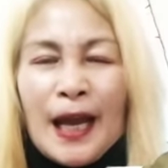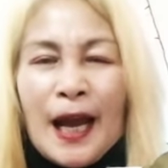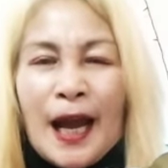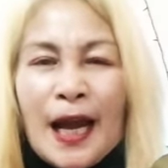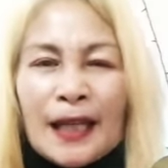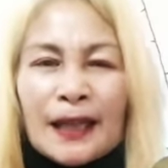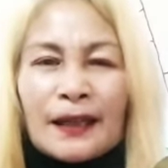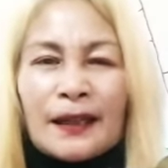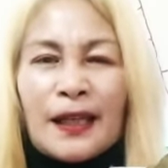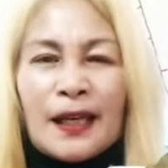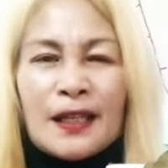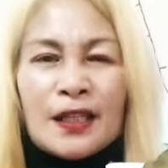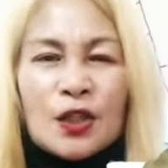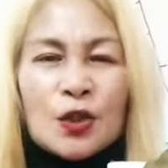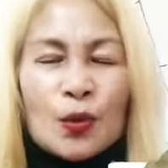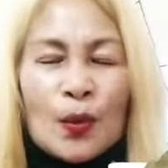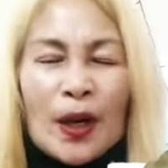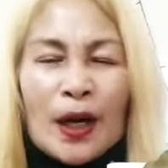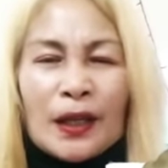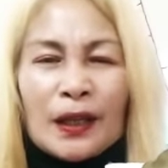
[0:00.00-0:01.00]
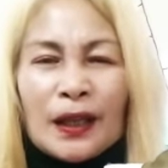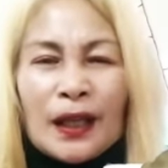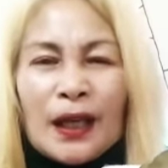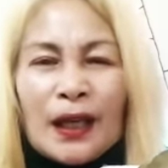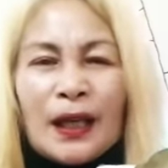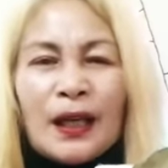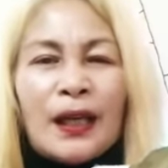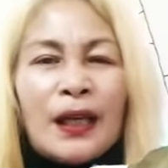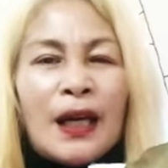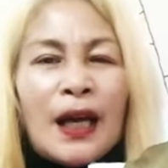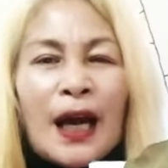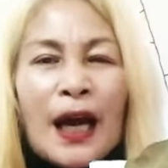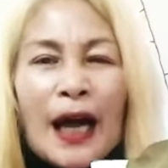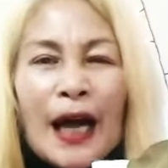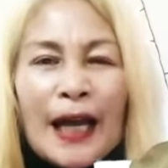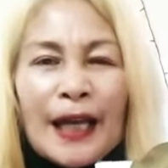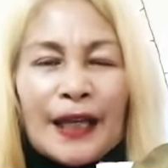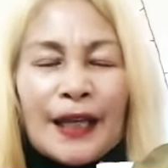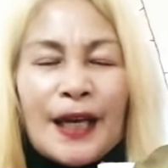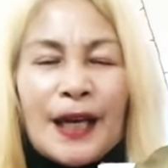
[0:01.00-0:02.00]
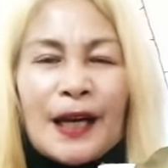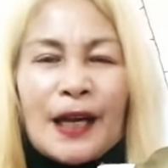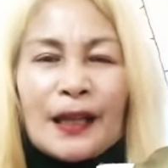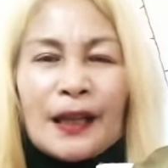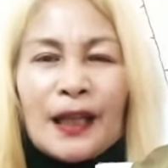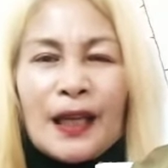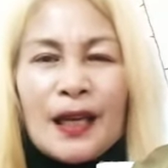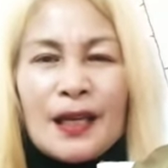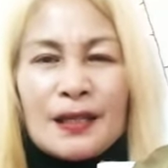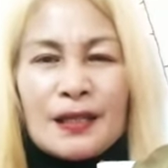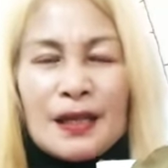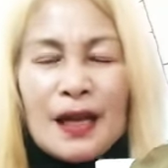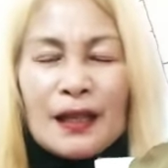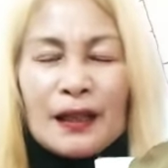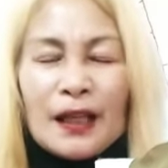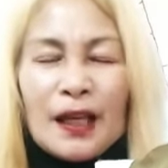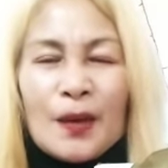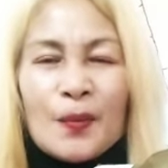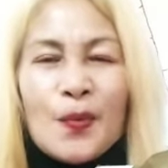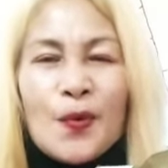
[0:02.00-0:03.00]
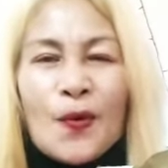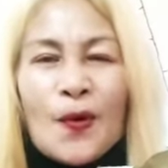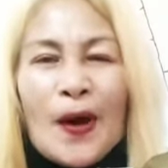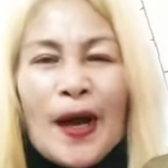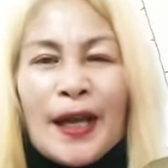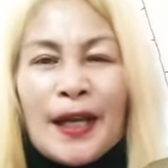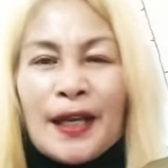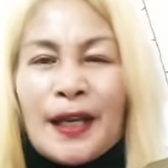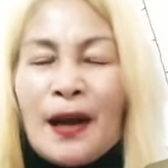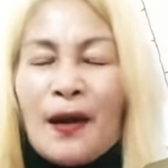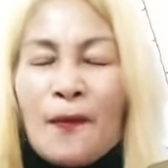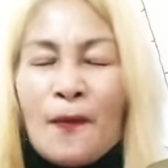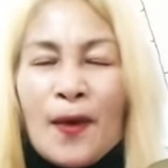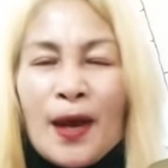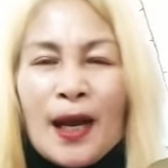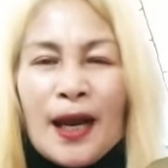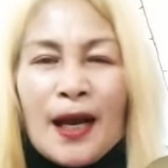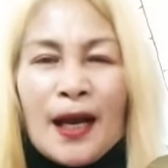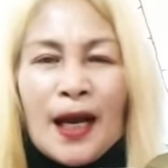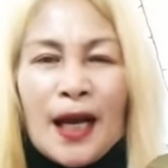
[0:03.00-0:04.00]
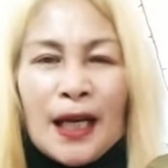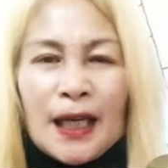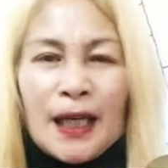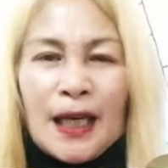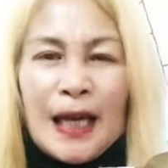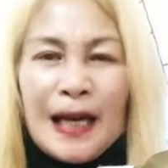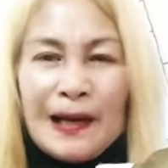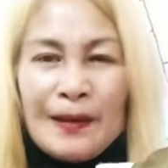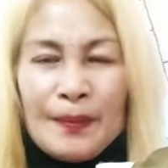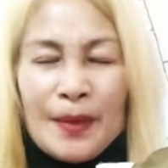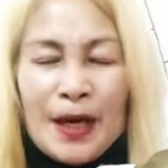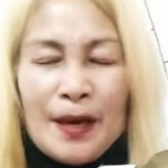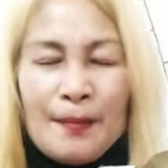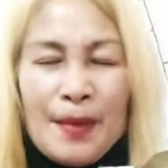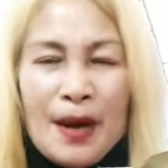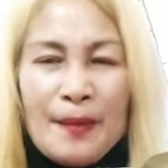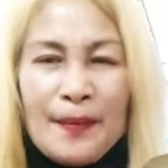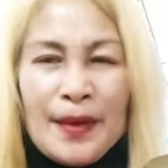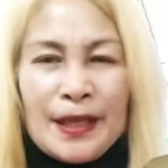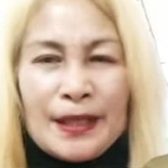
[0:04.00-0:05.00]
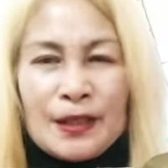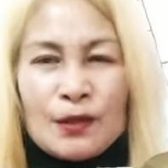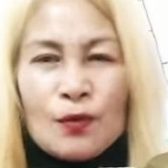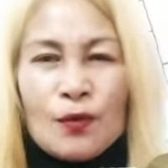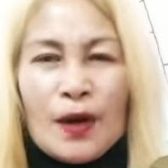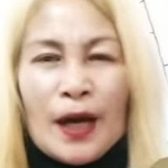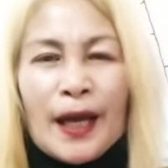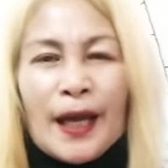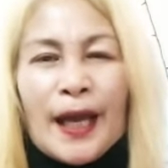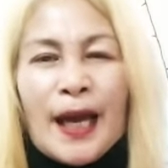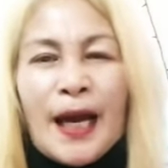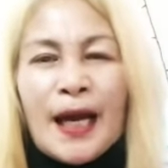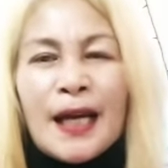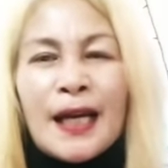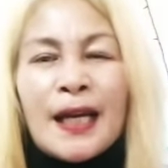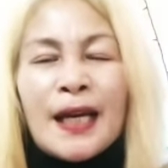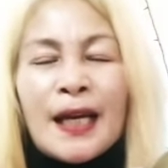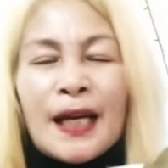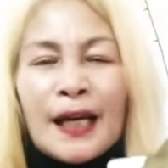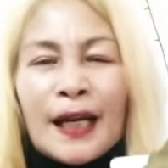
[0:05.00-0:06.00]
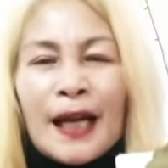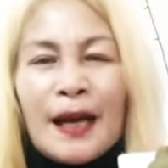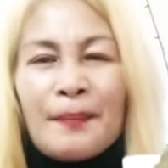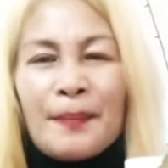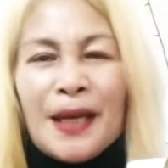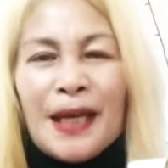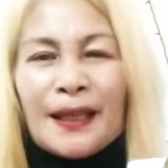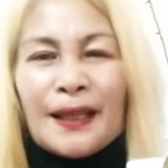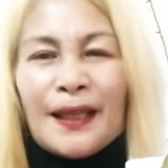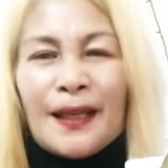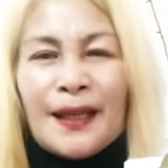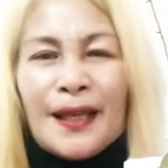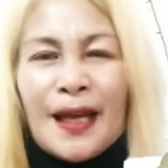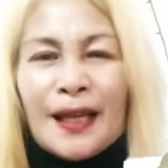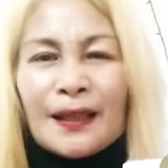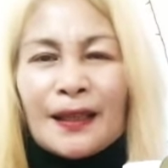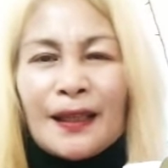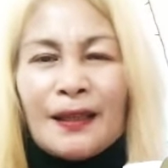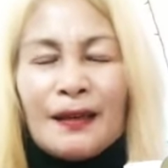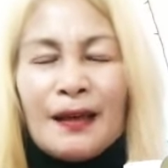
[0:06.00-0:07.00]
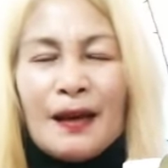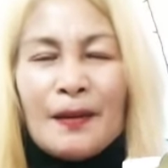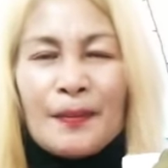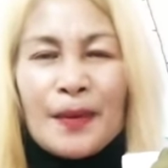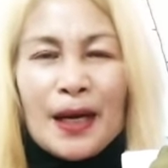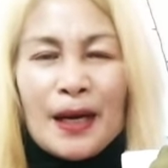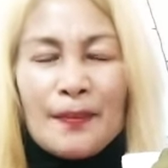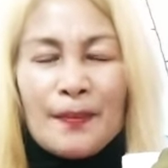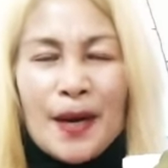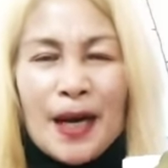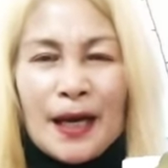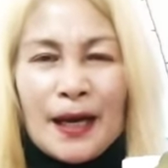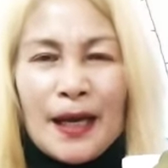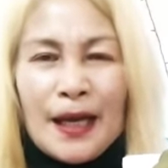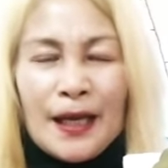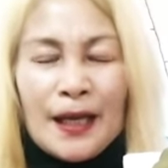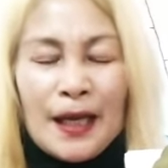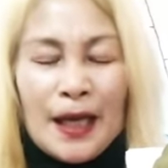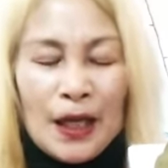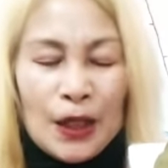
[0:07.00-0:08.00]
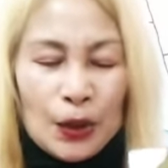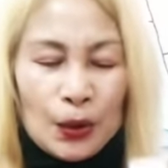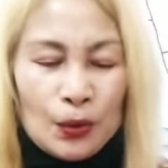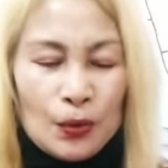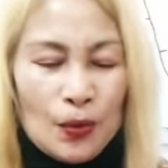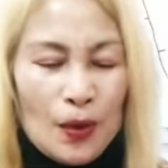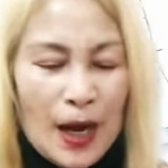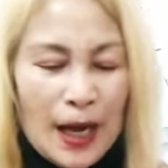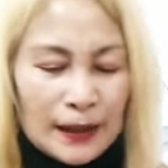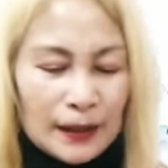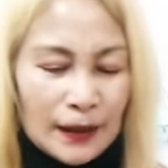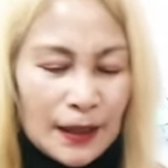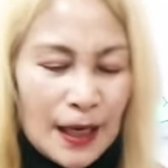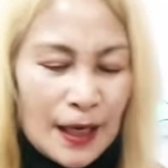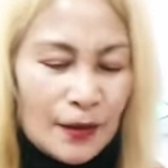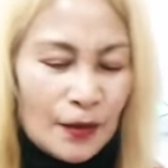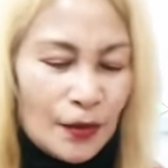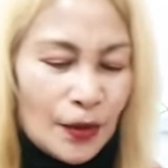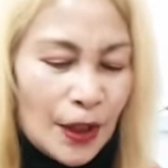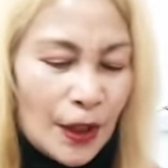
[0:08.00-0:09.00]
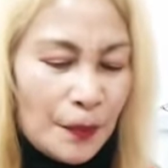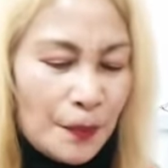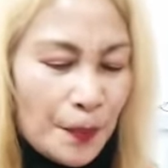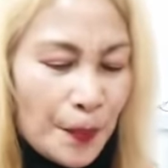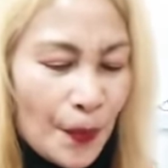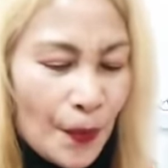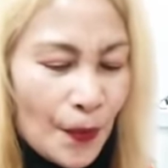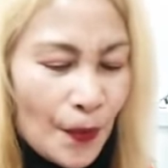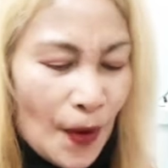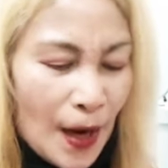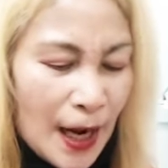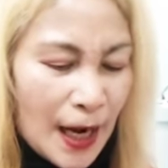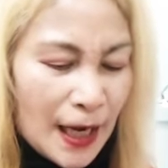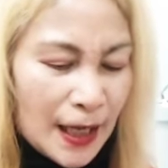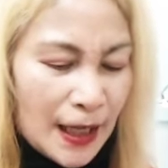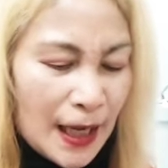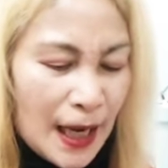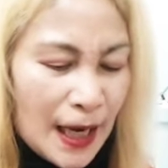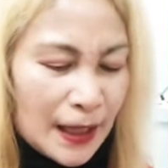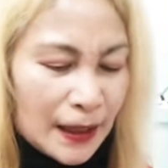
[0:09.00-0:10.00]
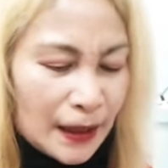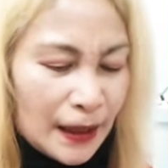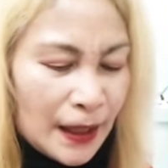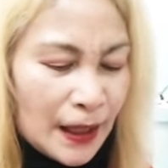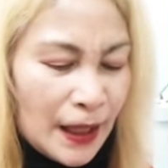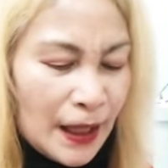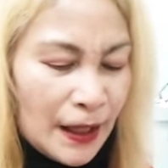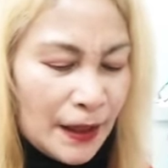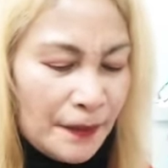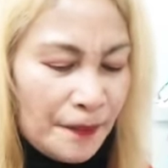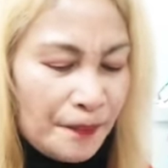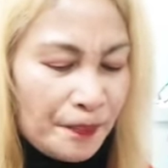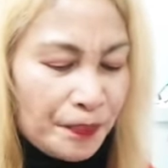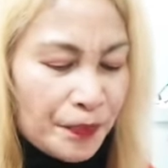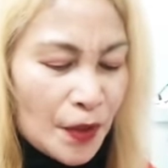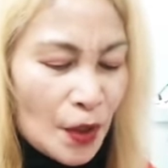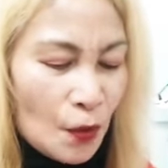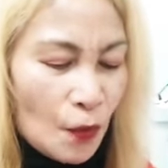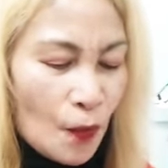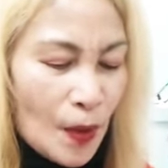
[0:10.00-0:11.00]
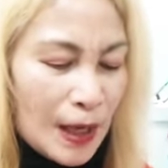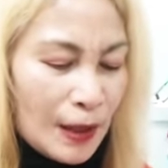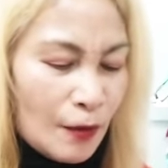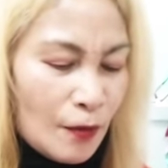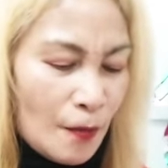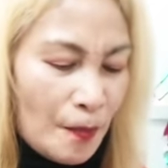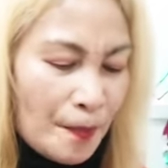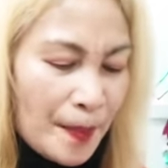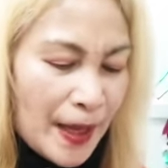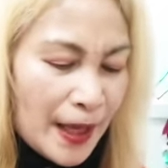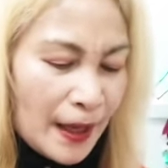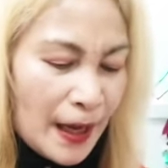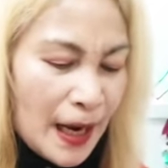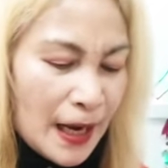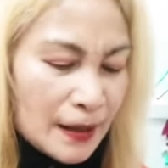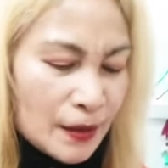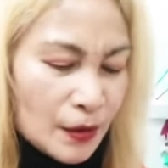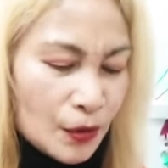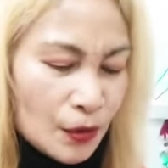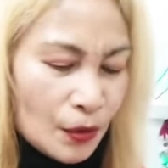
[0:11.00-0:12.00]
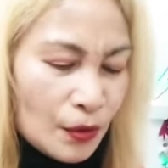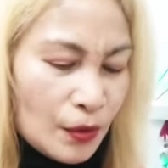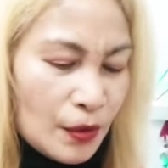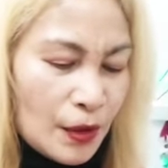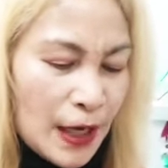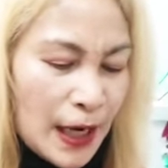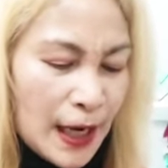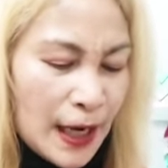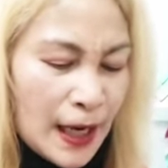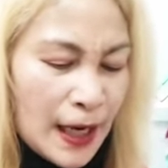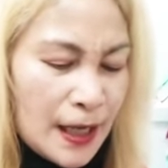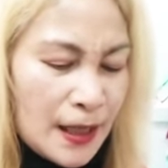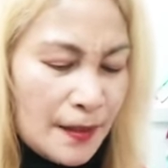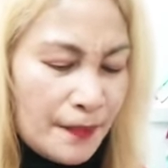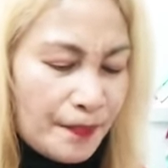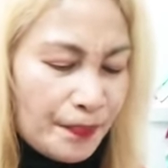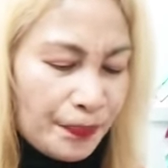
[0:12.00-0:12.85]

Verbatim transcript: Lahat ng swerte ay darating sa ating buhay ng walang hadlang mga mamis. Kung kaya gamitin natin ang mga bagay na ito at ganun din po ang ating walong piraso na